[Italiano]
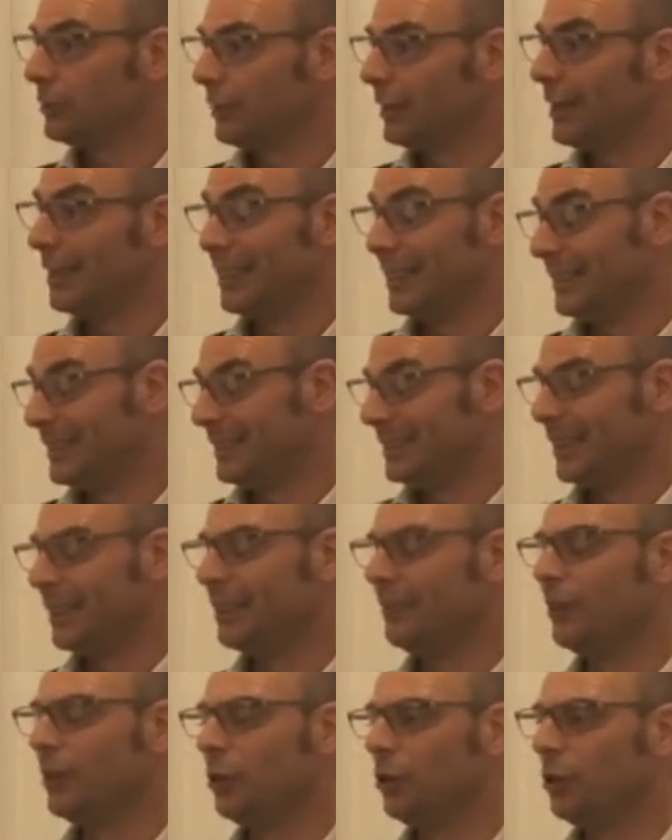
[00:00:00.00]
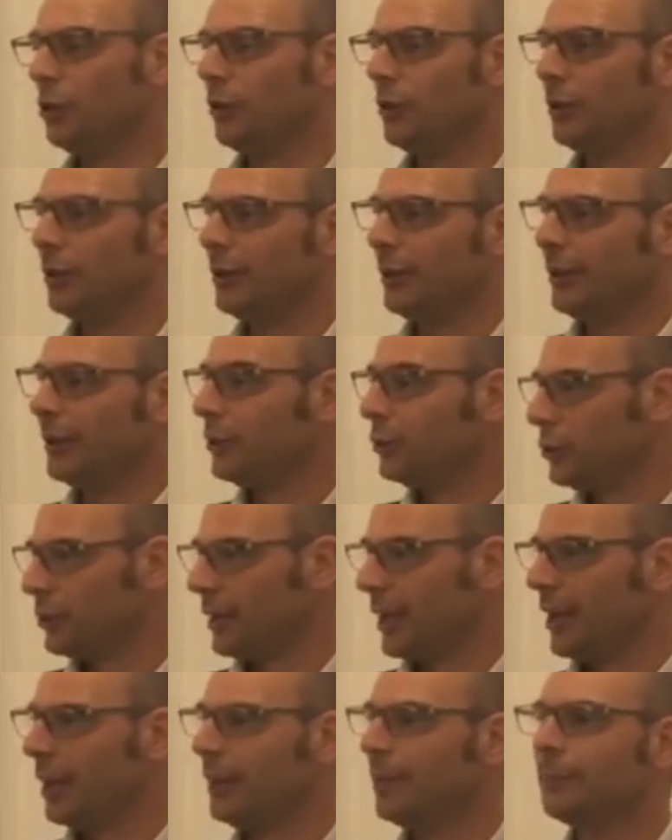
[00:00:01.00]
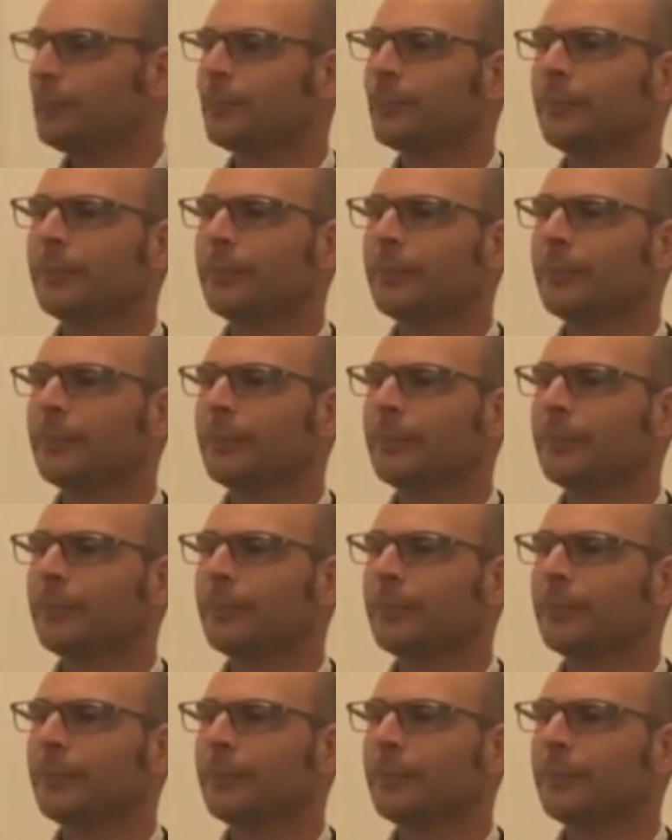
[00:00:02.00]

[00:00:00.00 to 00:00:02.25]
le liste a livello eh, regionale